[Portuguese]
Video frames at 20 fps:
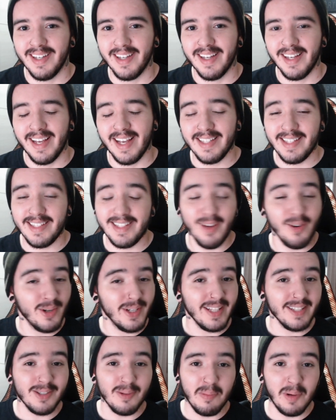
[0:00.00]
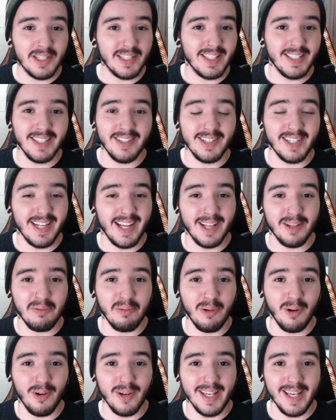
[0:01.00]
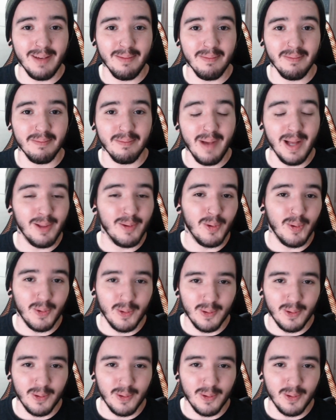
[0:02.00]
Essa teoria só pode ter sido criada por alguém maluco.